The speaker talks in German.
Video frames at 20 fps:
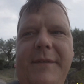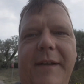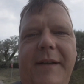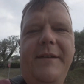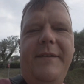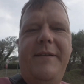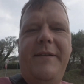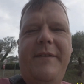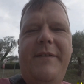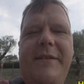
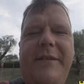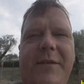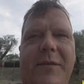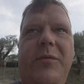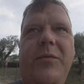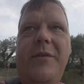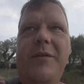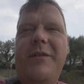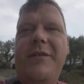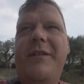Es ist
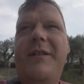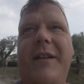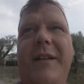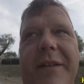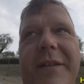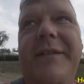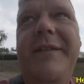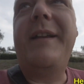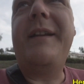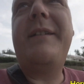kurz nach
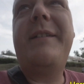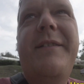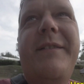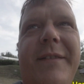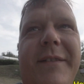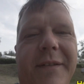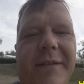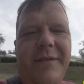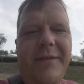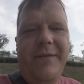
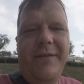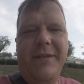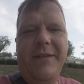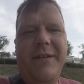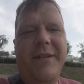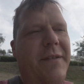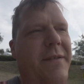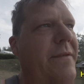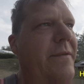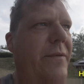sechs. Wir
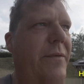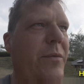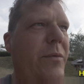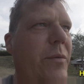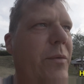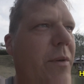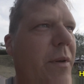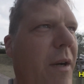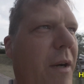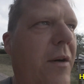sind
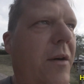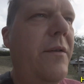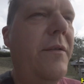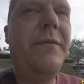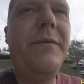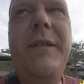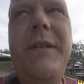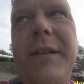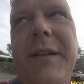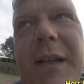früh auf.
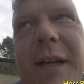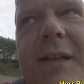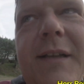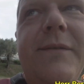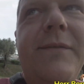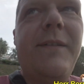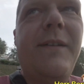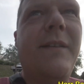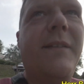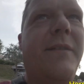Die
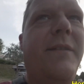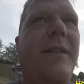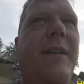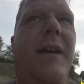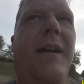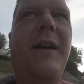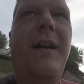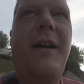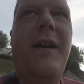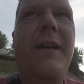Nacht war
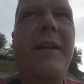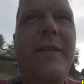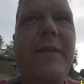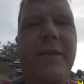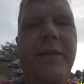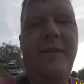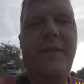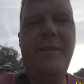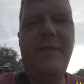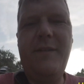sehr heiß.